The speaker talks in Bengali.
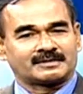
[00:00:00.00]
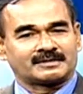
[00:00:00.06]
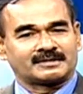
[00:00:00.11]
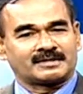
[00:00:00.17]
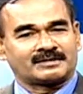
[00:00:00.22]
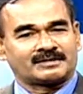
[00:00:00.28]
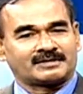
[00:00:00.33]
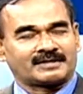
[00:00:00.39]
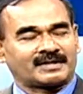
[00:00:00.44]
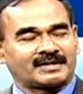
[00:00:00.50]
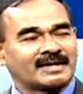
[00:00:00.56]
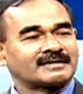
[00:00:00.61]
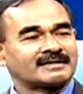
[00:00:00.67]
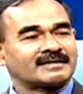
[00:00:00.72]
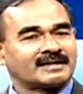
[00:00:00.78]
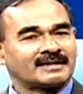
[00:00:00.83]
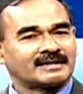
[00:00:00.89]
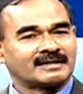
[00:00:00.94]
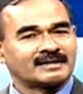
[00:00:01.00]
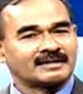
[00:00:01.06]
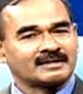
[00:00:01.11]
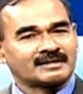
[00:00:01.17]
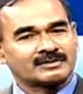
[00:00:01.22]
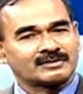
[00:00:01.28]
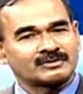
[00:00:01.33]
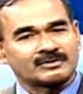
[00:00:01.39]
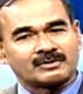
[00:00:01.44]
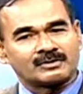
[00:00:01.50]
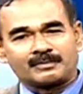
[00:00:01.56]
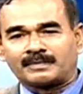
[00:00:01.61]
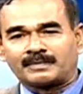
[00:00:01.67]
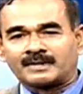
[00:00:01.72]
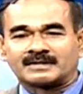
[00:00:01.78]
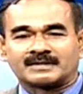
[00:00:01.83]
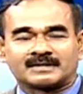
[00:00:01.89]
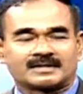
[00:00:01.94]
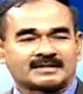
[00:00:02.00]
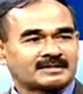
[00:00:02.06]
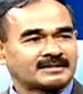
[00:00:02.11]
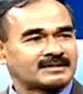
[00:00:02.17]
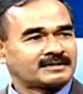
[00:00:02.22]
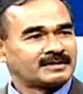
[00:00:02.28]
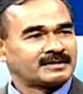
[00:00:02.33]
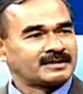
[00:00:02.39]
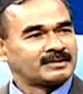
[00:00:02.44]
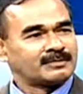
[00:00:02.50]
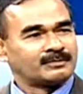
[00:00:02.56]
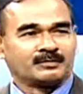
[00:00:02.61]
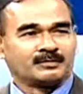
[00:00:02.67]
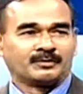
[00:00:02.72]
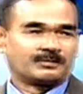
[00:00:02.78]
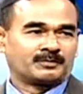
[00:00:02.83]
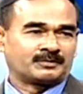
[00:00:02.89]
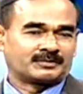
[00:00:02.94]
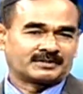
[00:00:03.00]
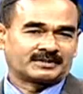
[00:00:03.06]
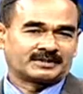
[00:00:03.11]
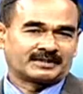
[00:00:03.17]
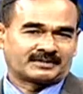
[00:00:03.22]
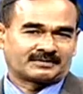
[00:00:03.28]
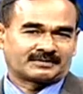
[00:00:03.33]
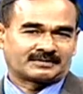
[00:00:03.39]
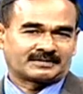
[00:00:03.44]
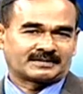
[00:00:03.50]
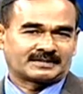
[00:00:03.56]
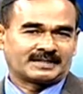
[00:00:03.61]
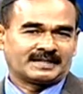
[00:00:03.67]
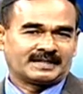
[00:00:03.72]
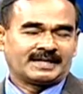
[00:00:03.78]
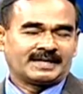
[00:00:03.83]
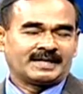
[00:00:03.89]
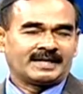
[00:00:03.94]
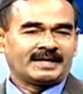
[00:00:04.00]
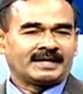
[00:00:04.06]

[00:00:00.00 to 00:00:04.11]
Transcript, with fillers: অর্থাৎ জানুয়ারির এক তারিখে সব বাচ্চার কাছে বই পৌঁছে দেওয়া হয়েছে